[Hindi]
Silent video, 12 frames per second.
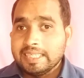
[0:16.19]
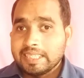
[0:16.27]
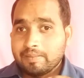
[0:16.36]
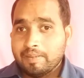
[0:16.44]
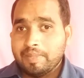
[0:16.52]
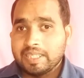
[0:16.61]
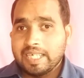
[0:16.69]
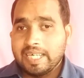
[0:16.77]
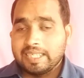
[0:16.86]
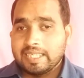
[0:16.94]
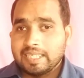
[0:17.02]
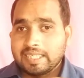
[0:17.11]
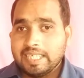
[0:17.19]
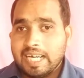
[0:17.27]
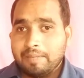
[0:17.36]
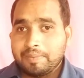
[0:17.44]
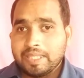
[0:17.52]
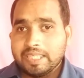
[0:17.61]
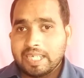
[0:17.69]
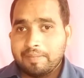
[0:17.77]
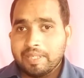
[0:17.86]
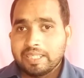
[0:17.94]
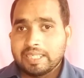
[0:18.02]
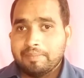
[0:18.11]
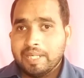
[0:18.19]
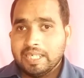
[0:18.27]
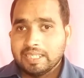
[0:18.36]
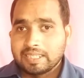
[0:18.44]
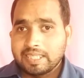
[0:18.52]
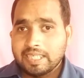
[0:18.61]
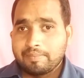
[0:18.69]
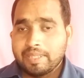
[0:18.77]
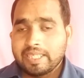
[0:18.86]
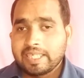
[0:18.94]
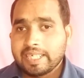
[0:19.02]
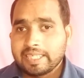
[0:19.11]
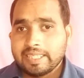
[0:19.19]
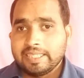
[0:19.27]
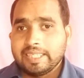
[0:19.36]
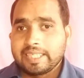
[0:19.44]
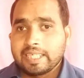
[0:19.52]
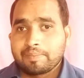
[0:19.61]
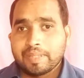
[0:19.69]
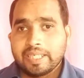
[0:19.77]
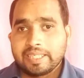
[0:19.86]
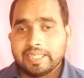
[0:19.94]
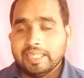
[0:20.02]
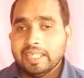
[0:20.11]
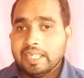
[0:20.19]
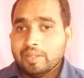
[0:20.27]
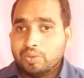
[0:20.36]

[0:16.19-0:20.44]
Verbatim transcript: जिसमें बताया था कि आप केनरा बैंक का बैलेंस घर बैठे कैसे चेक कर पाएंगे